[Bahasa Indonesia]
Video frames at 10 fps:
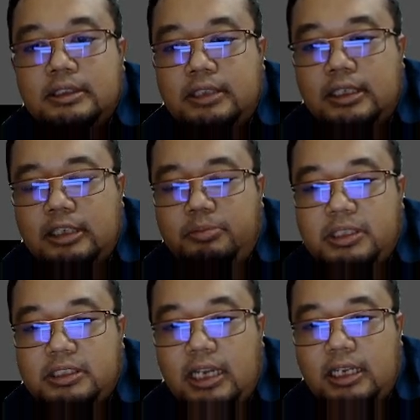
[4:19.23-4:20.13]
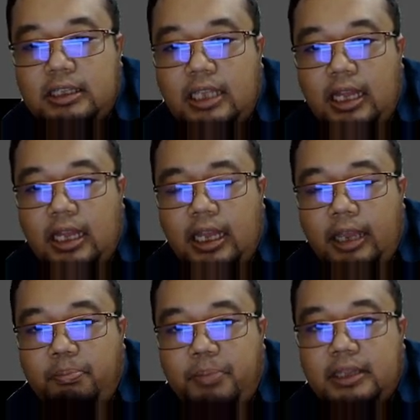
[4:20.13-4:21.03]
dan ini bisa
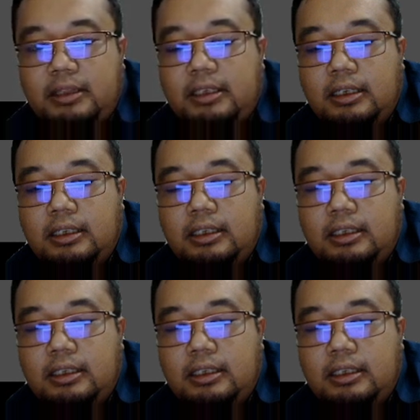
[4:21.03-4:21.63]
kita embed ke